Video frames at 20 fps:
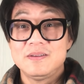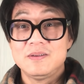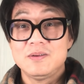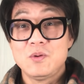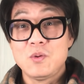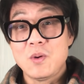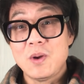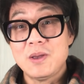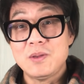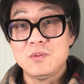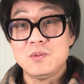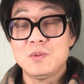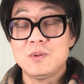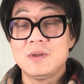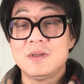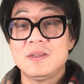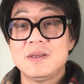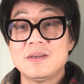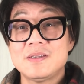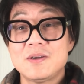坏女
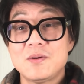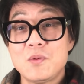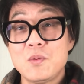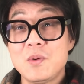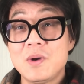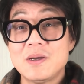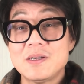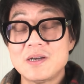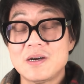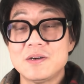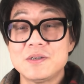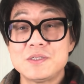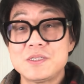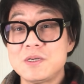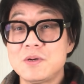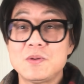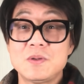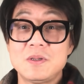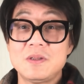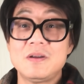人她在公开场合
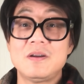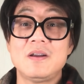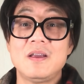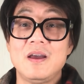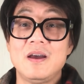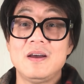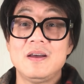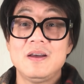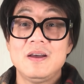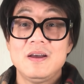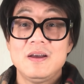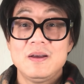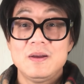笑成那样？